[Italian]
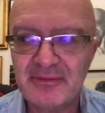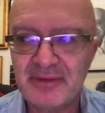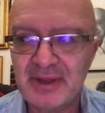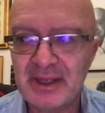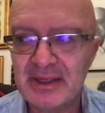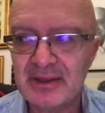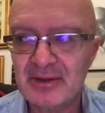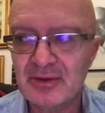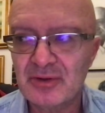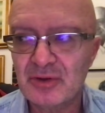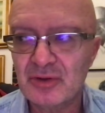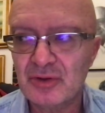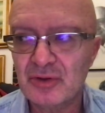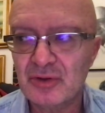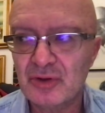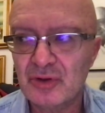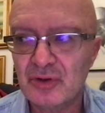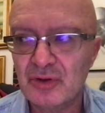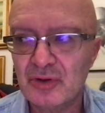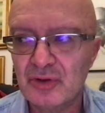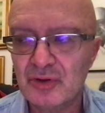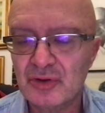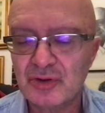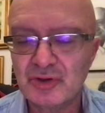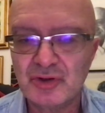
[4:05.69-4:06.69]

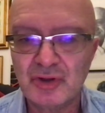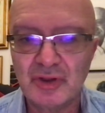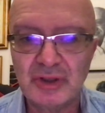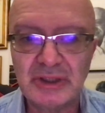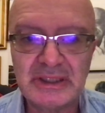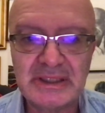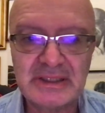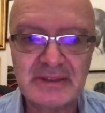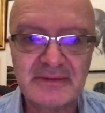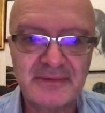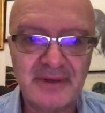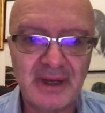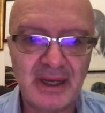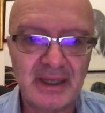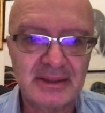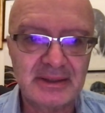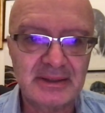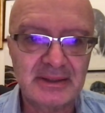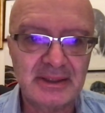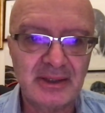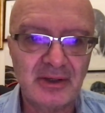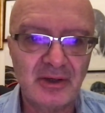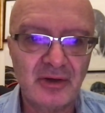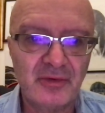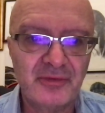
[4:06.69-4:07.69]
vengono soddisfatte.